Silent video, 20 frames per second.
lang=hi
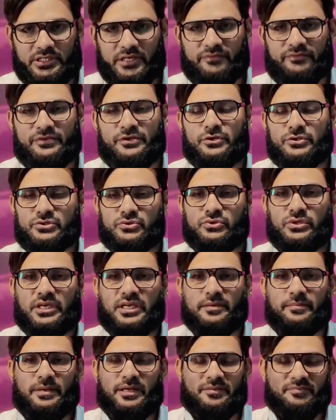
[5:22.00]
ये वीडियो
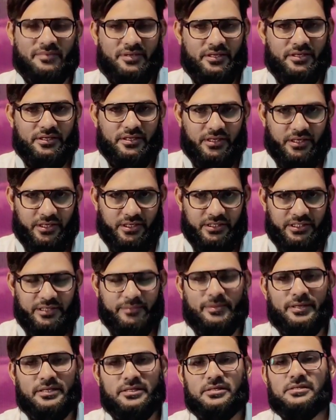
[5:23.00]
सुनने के बाद में
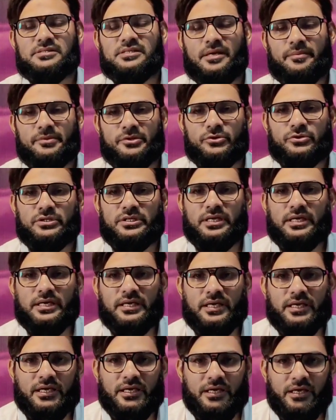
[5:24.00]
ये बात साबित होती
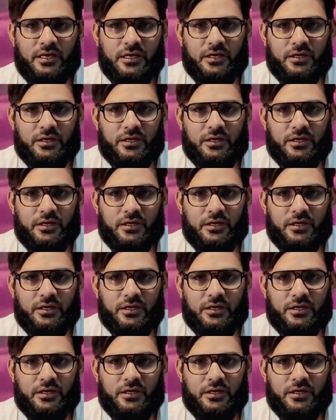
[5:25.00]
है कि